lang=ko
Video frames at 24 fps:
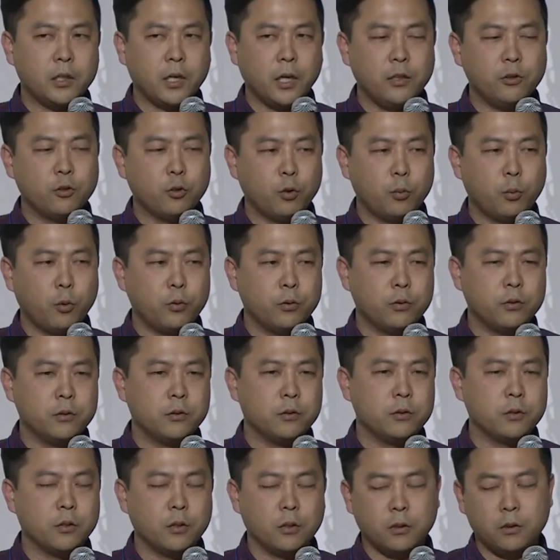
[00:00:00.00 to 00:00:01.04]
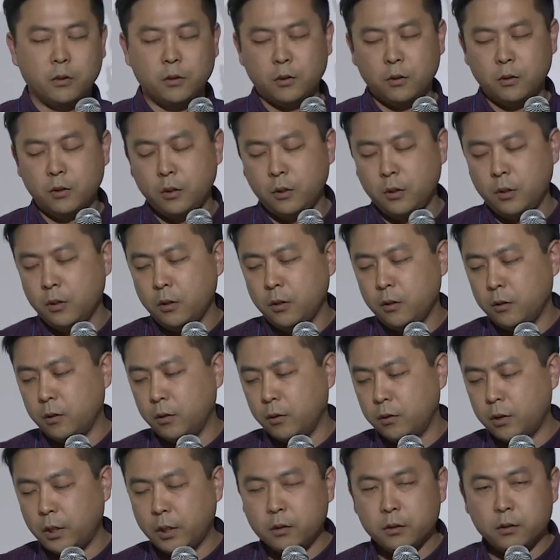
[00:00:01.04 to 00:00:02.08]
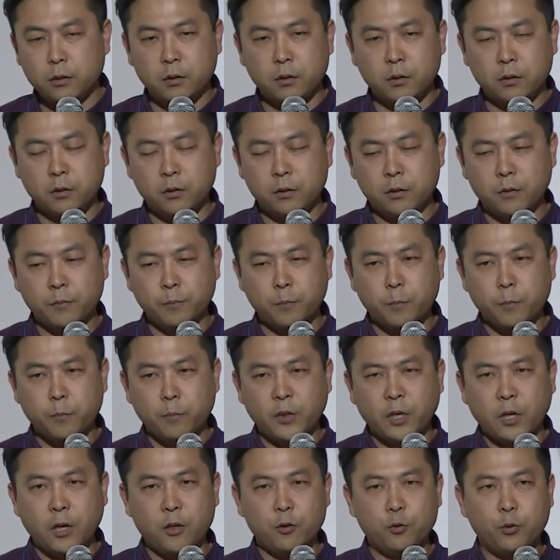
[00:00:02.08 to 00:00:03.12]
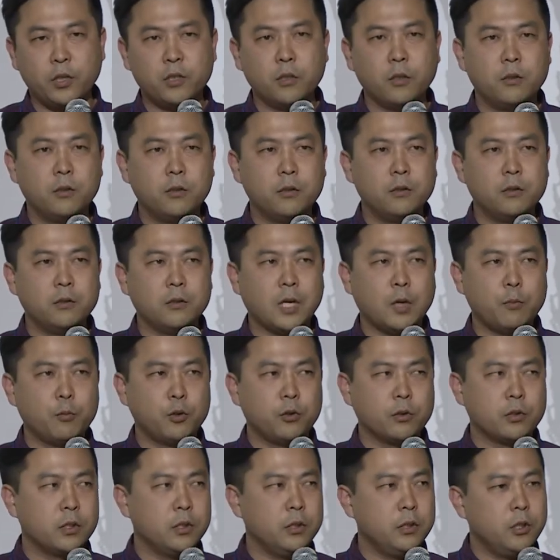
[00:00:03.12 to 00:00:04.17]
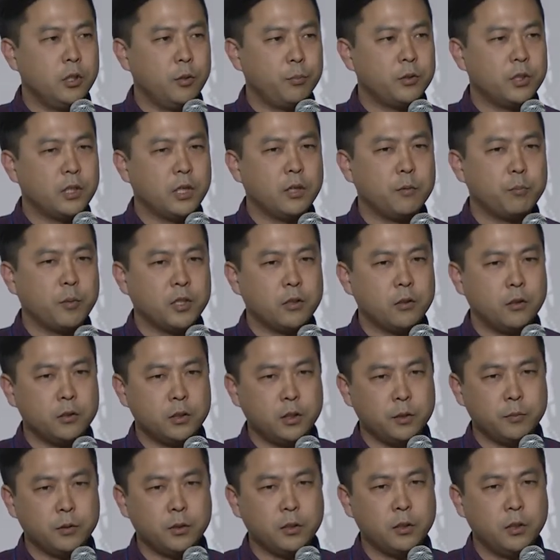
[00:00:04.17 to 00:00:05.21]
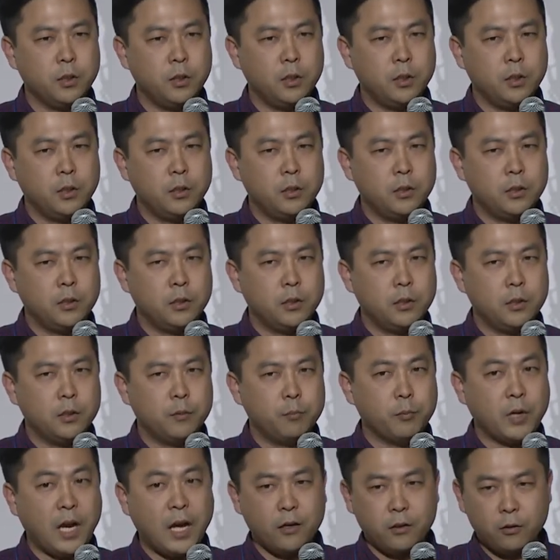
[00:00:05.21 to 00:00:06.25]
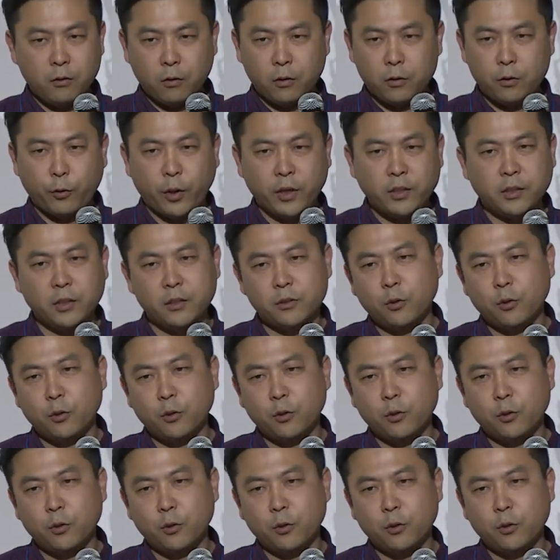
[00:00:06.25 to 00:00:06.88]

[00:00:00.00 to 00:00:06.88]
개인적으로 보는 어, 그런 트렌드들은 한국에서는 아무래도 큰 기업들이랑 파트너십을 하는 거를 굉장히